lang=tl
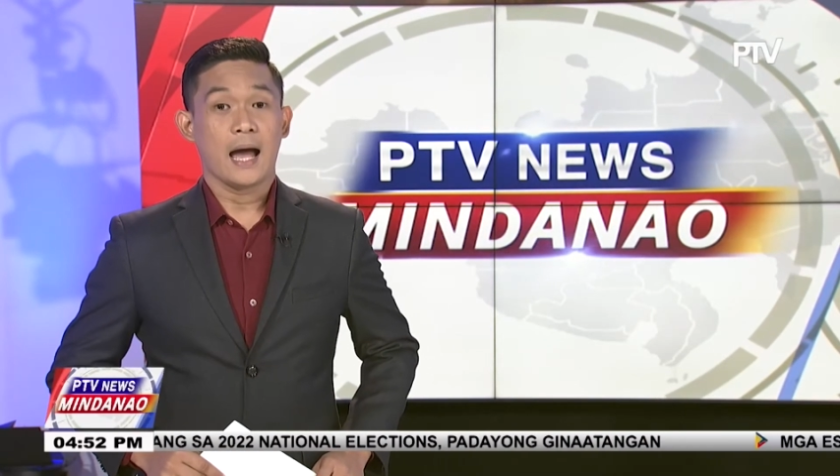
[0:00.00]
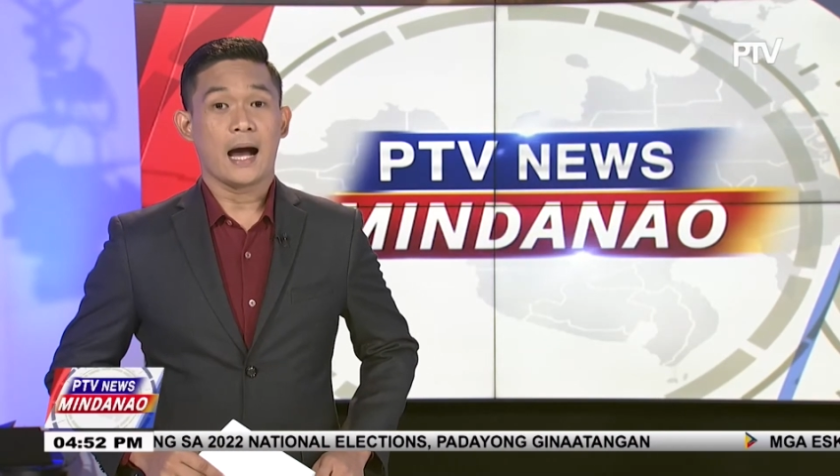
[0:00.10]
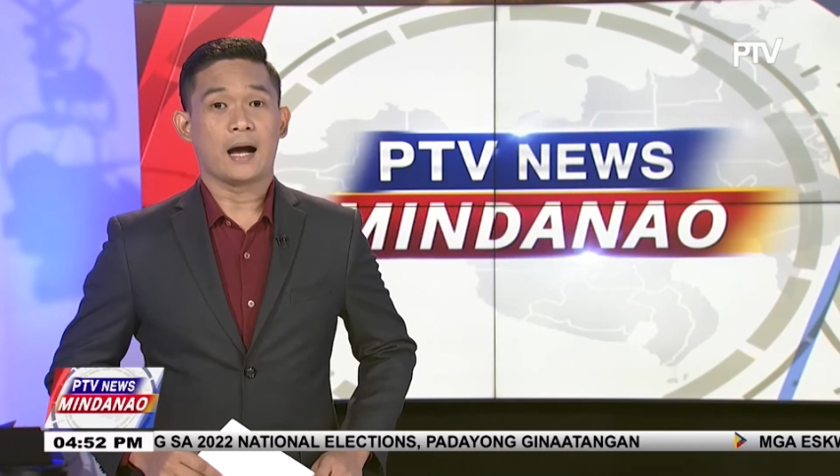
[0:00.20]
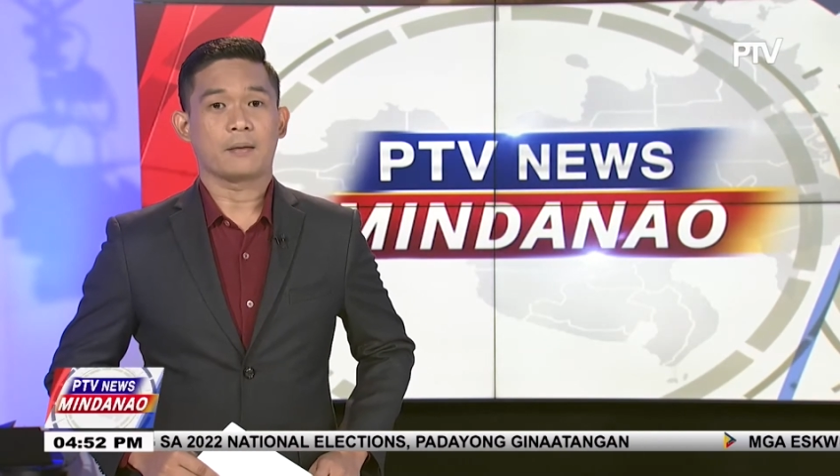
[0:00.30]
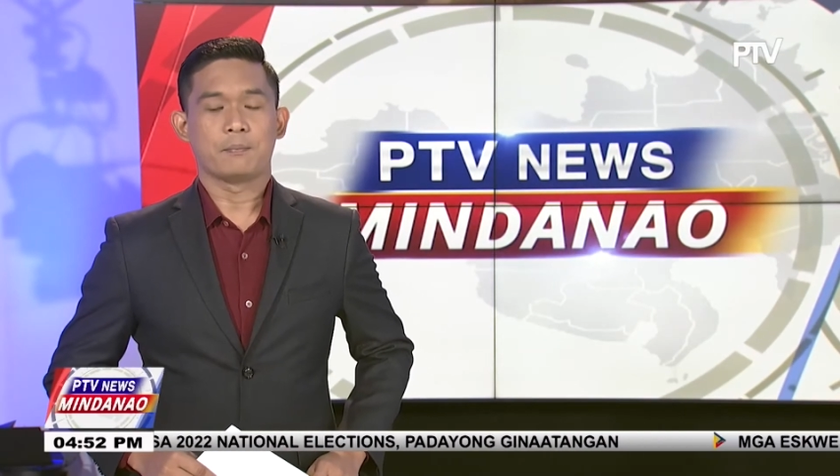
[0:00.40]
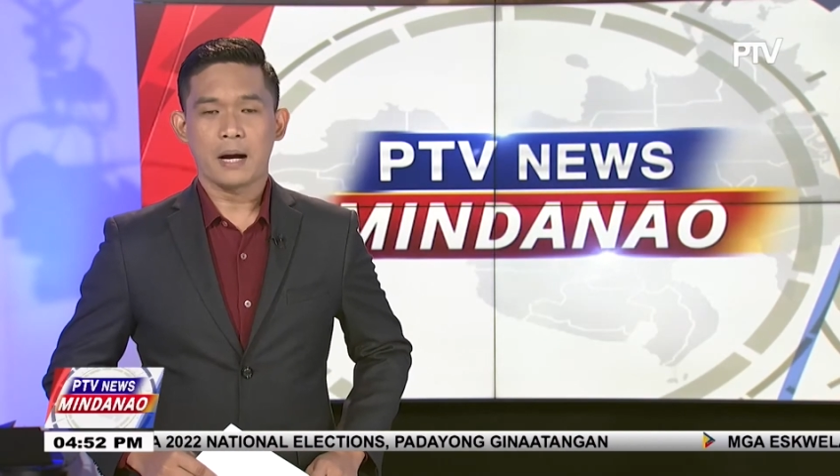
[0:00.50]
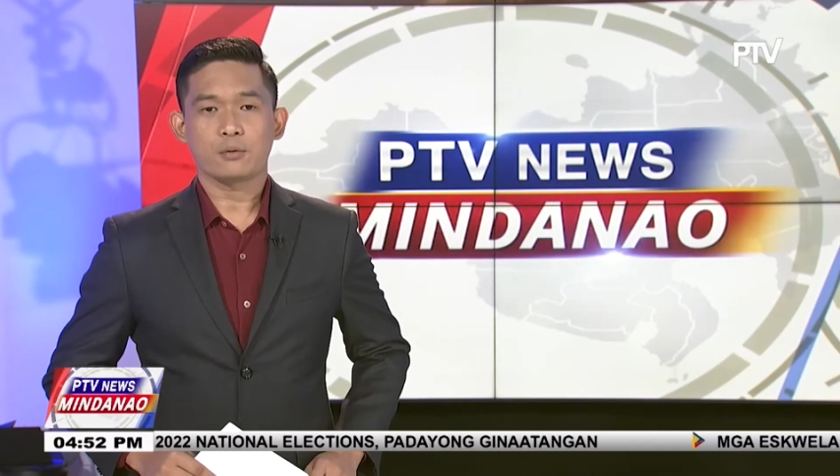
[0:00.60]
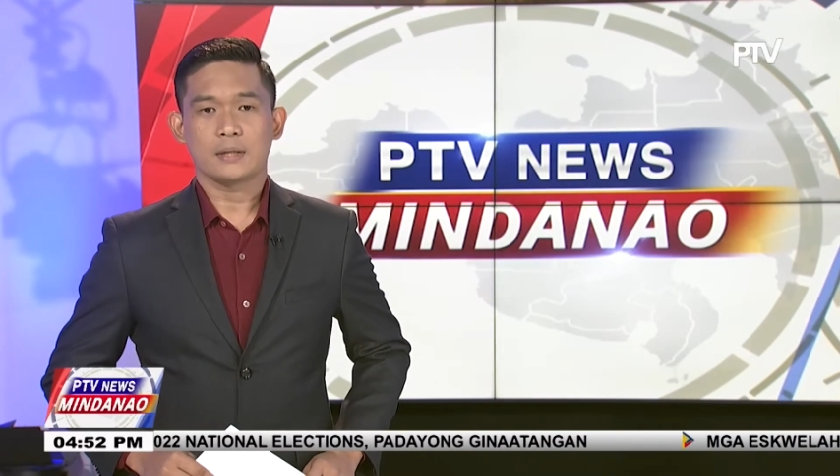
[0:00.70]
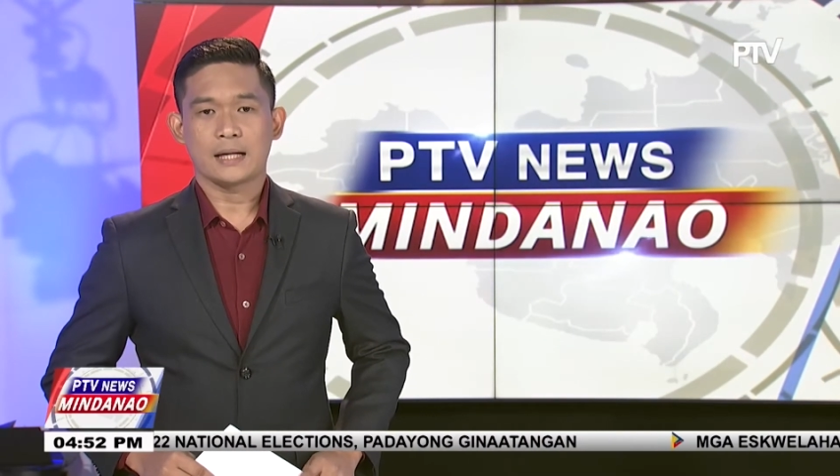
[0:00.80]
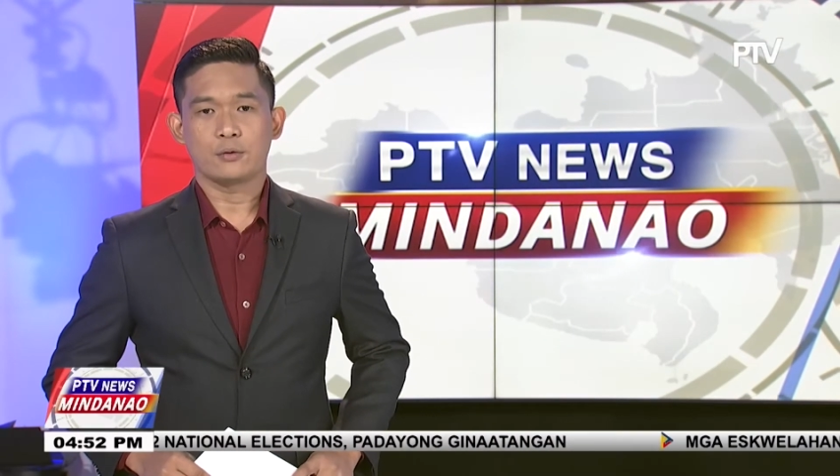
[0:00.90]
ang
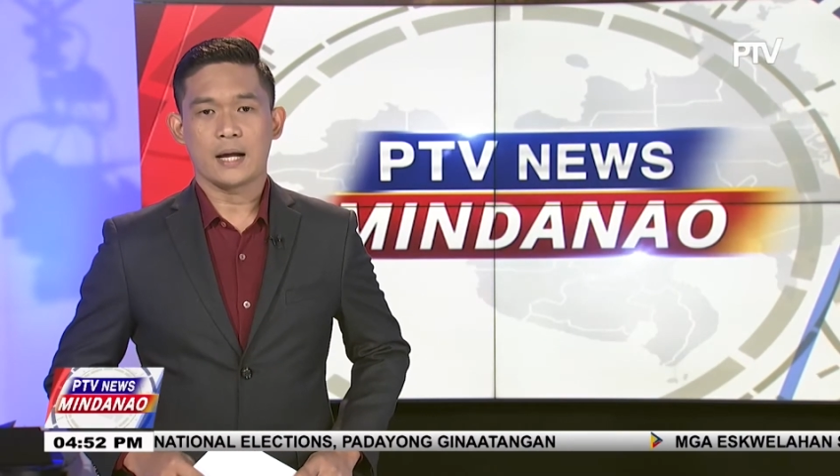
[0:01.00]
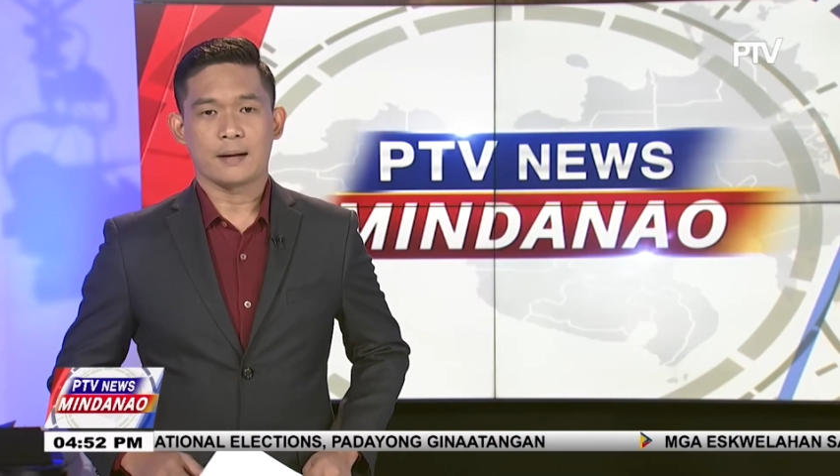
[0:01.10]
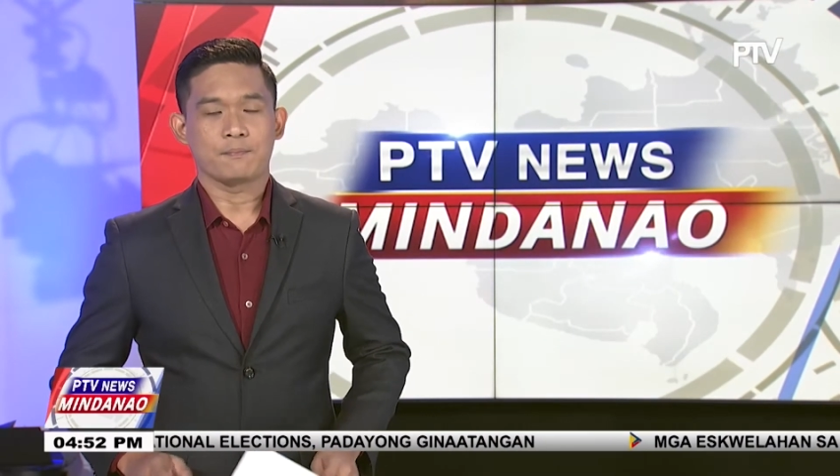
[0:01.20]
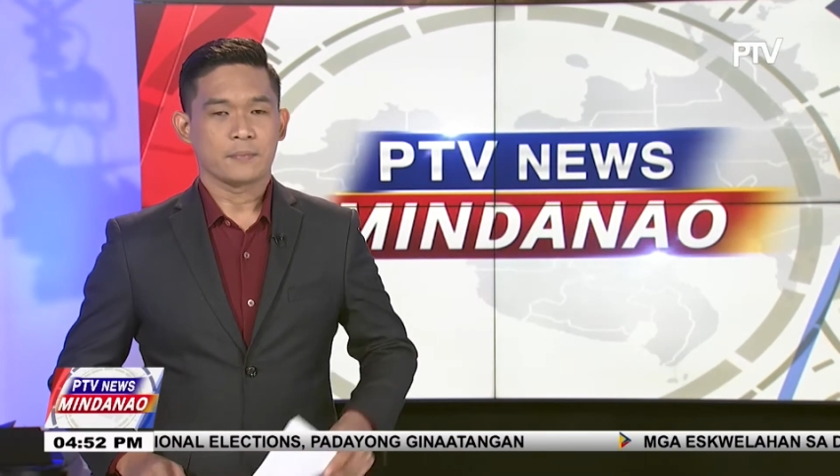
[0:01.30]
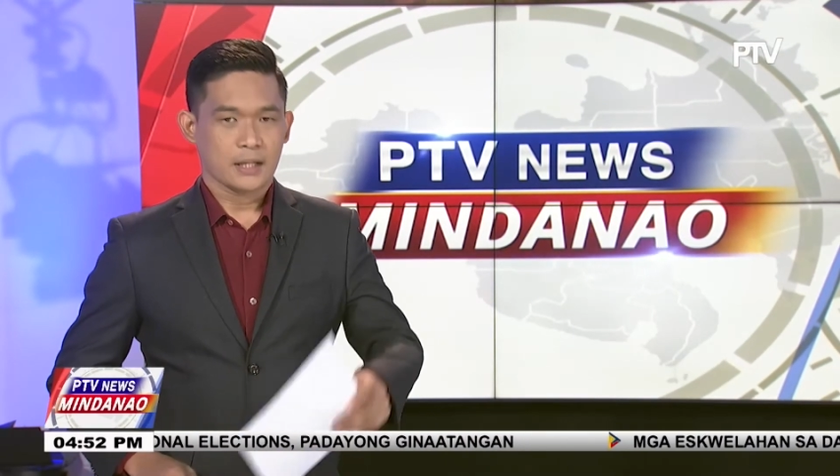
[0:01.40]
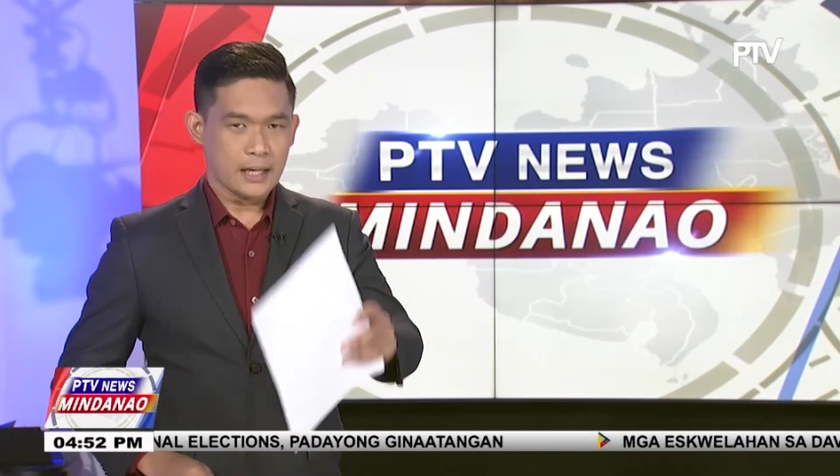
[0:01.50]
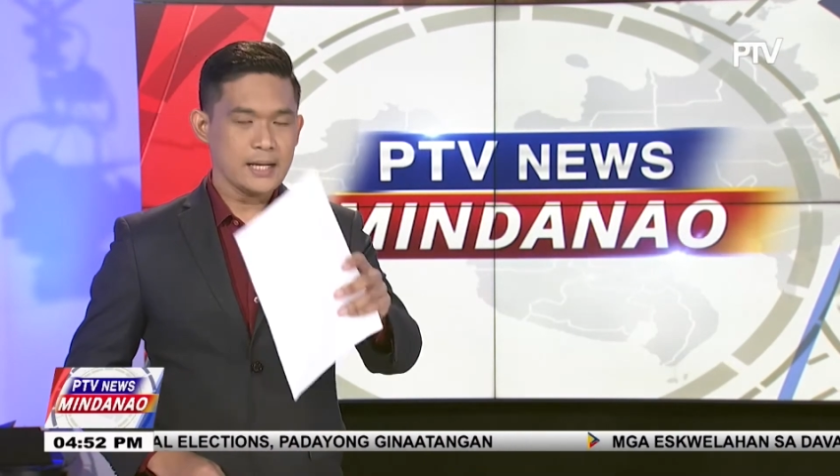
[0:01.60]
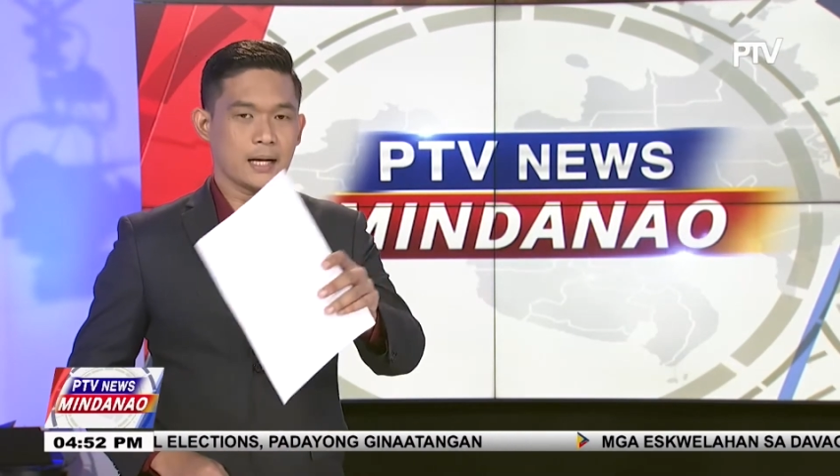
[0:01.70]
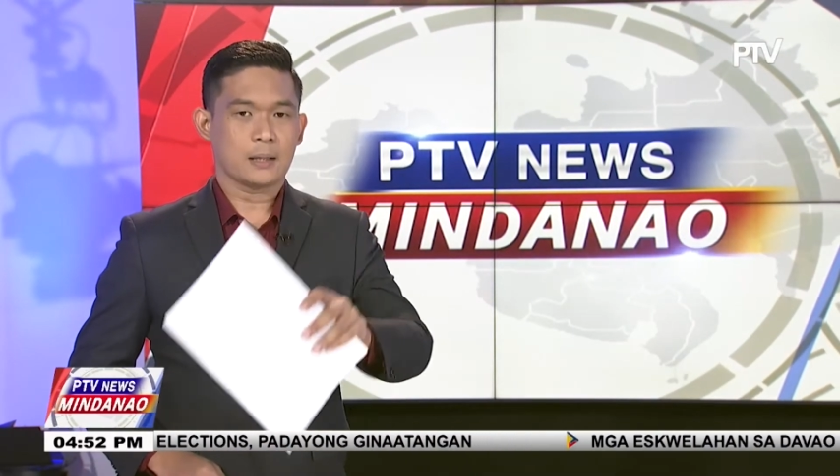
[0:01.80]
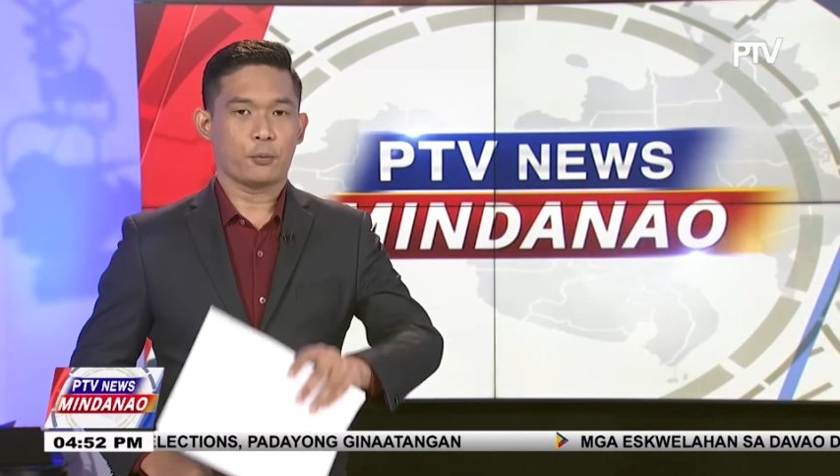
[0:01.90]
bakunado na.
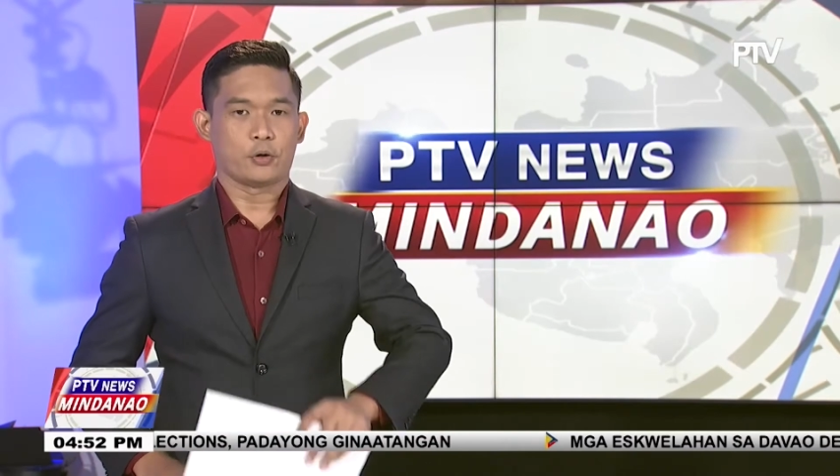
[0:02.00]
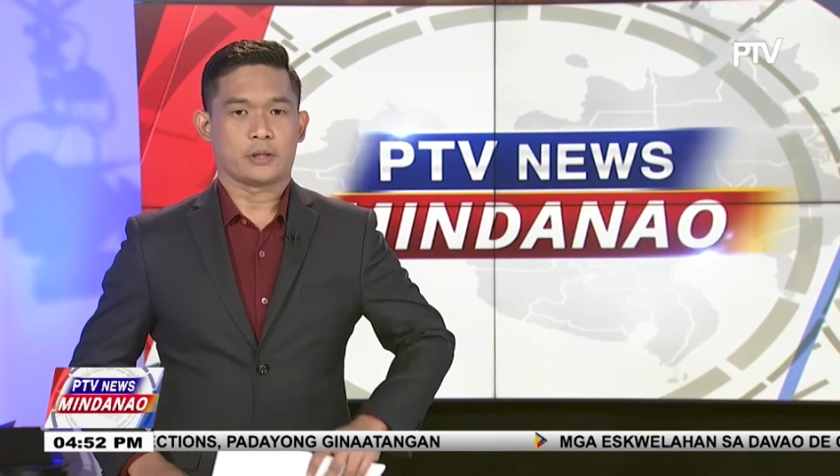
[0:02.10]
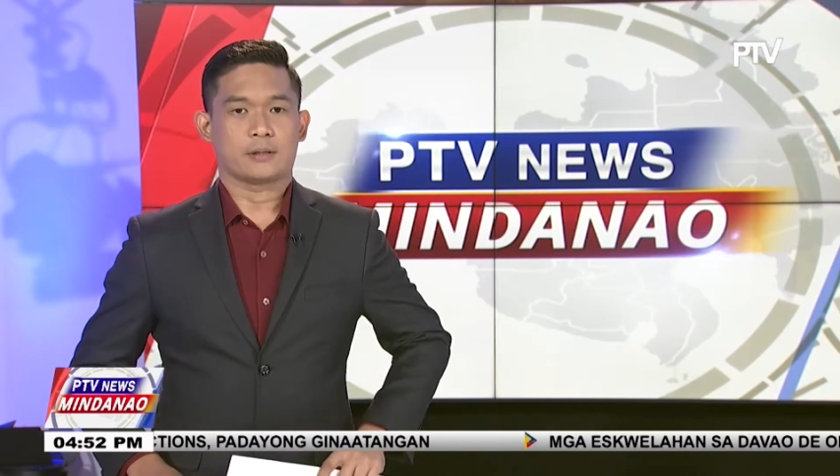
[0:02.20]
Ani ang report.